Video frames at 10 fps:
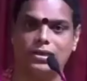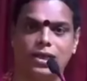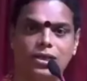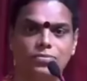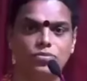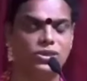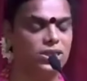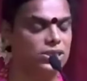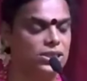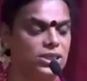था मुझे
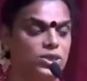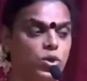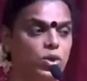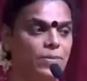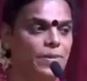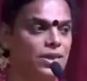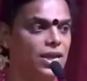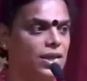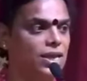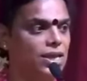किसी हिजड़ों ने
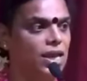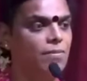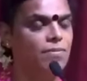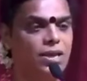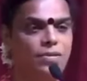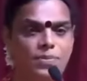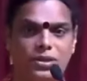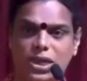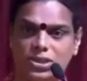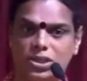पैदा नहीं किया मेरे
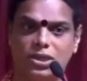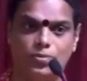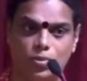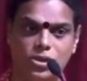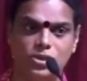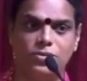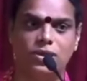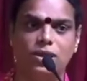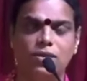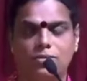पिताजी थे पुलिस में
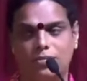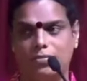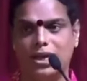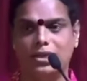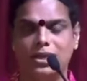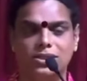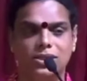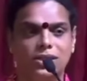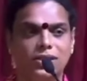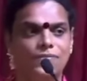थे माताजी
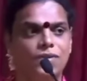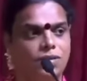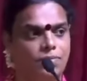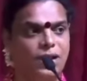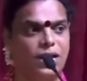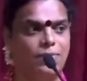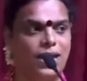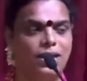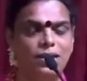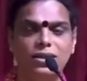थी बड़ी
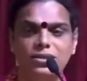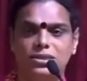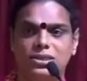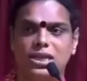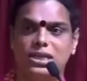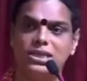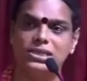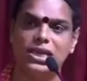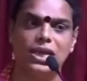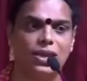बहन थी जिसके
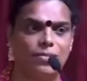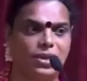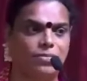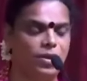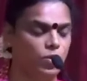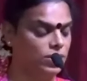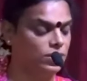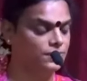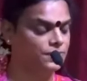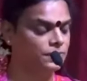10 साल के बाद में हुई
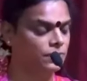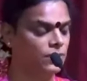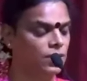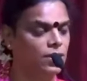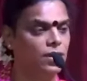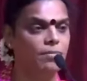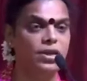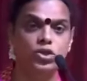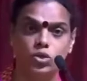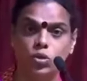थी
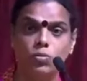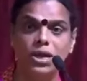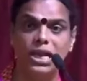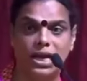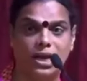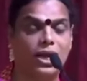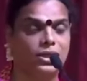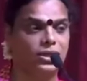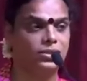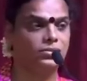मैं शुरू में लड़का थी